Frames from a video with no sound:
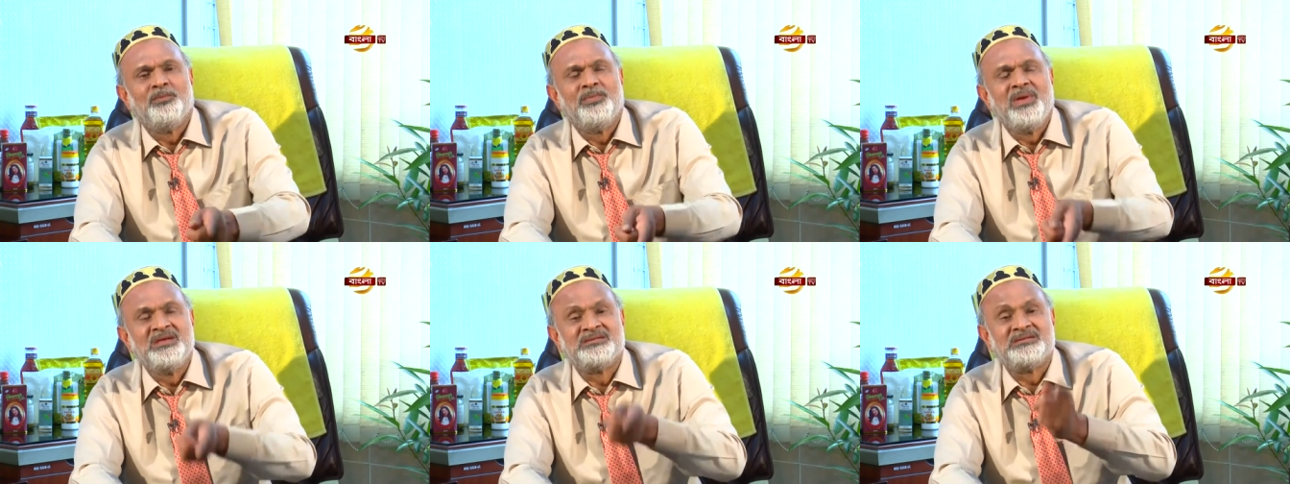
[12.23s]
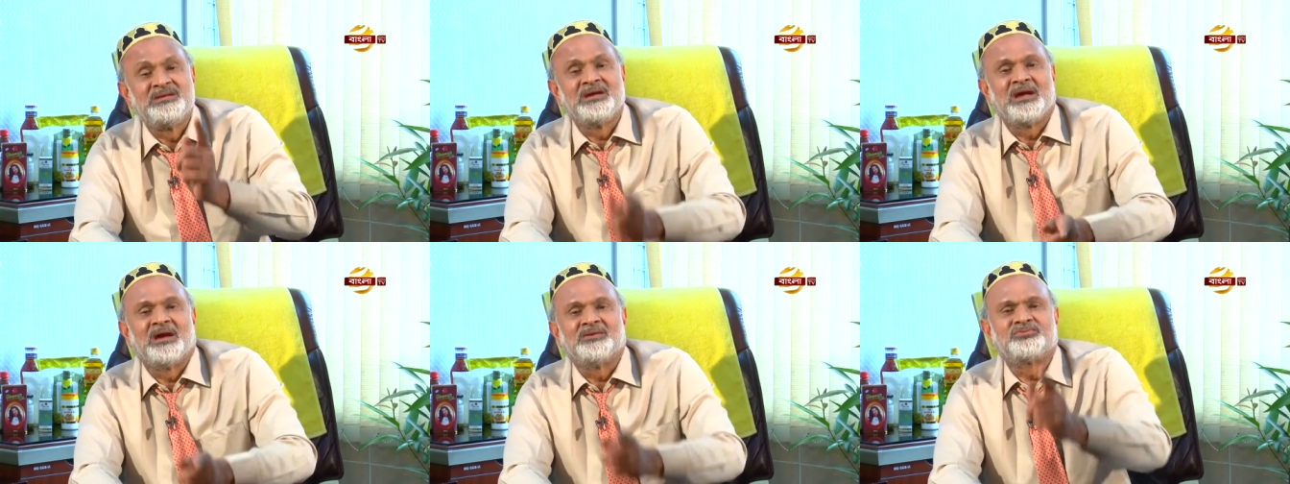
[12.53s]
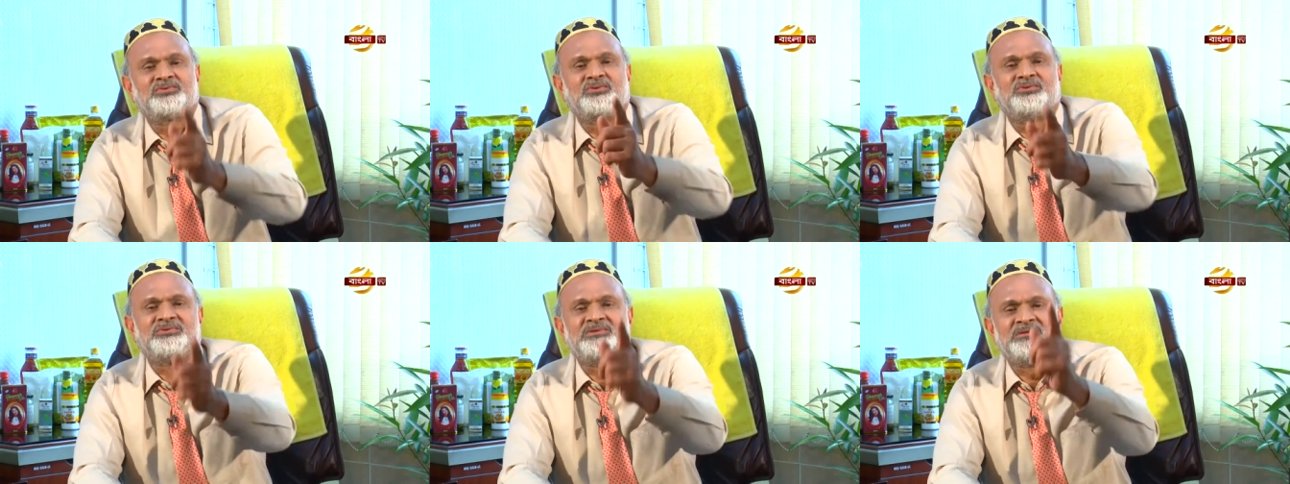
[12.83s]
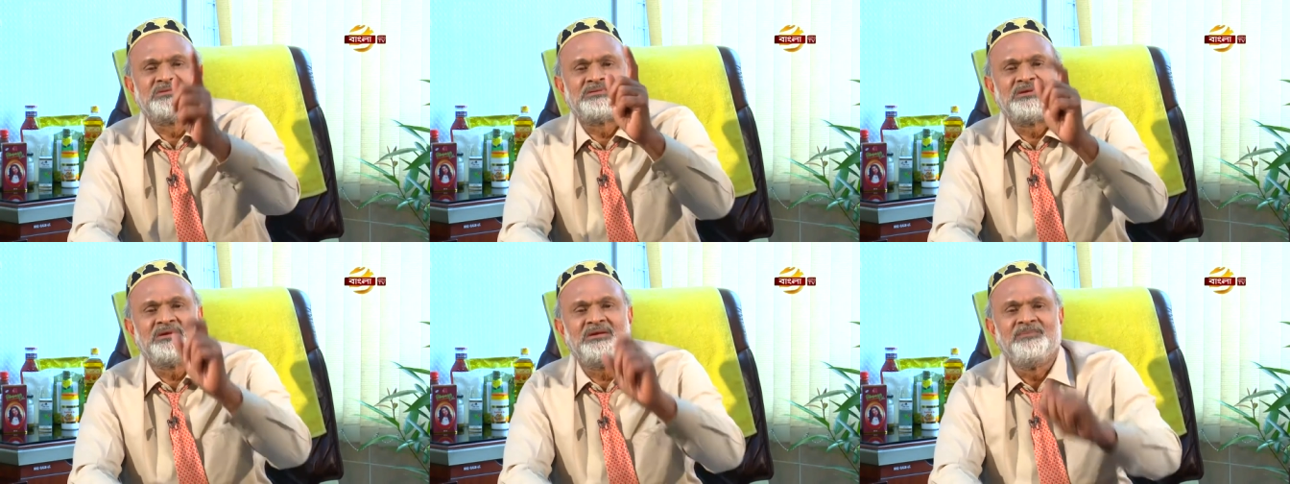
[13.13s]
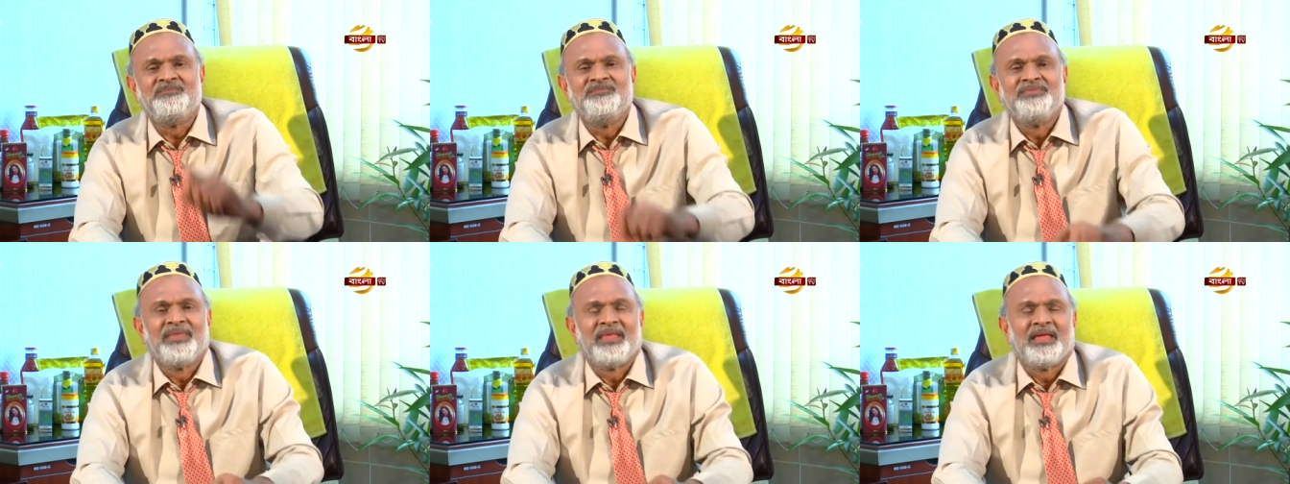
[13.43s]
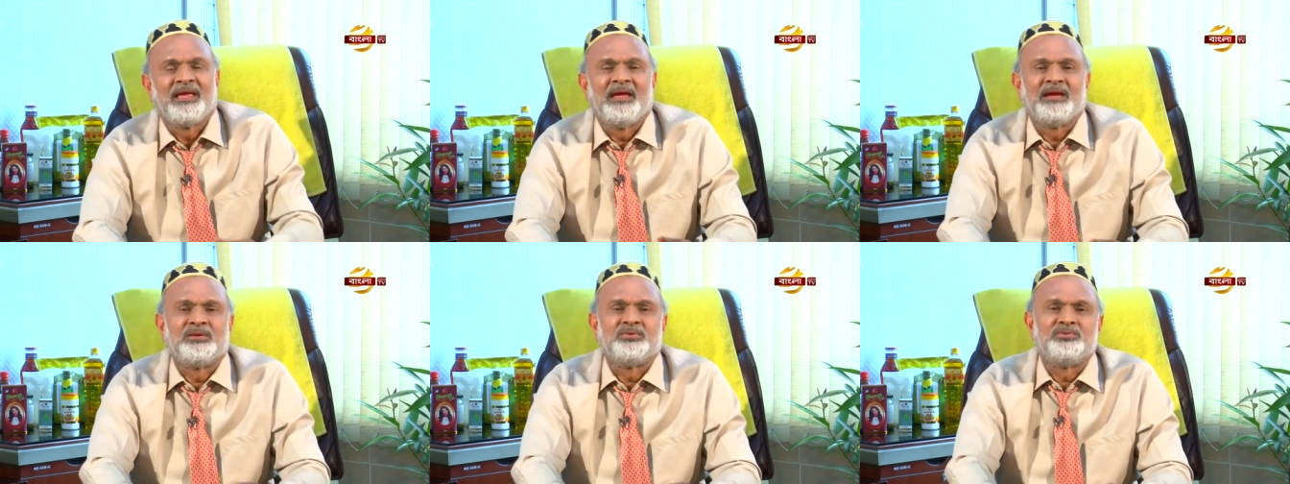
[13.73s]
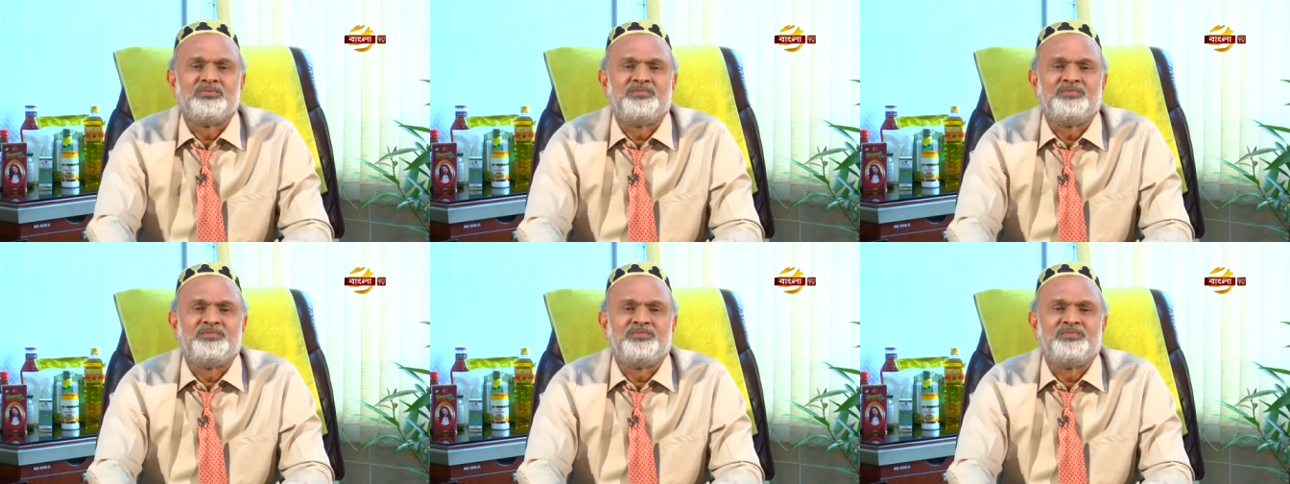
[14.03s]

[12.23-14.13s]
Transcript: বেশি কাজ করতেছে এখন